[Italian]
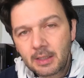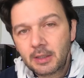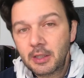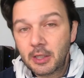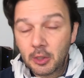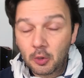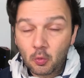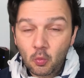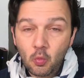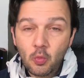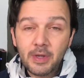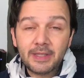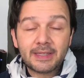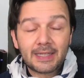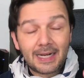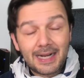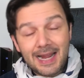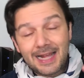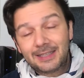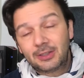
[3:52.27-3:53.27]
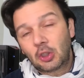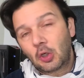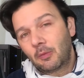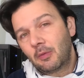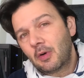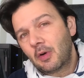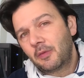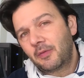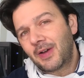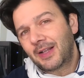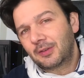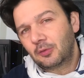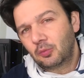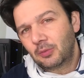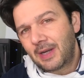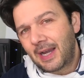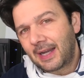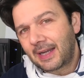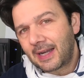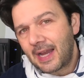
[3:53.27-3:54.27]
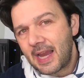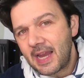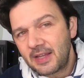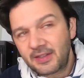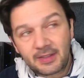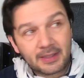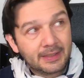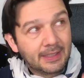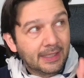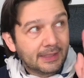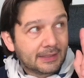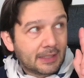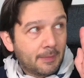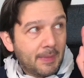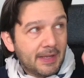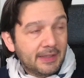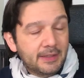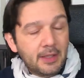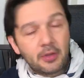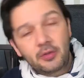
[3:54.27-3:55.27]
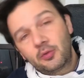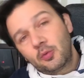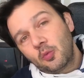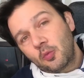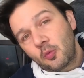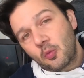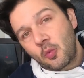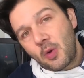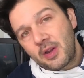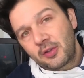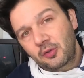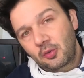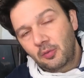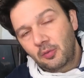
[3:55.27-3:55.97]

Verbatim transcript: di cui tra l'altro avevo fatto un air race direttamente su questo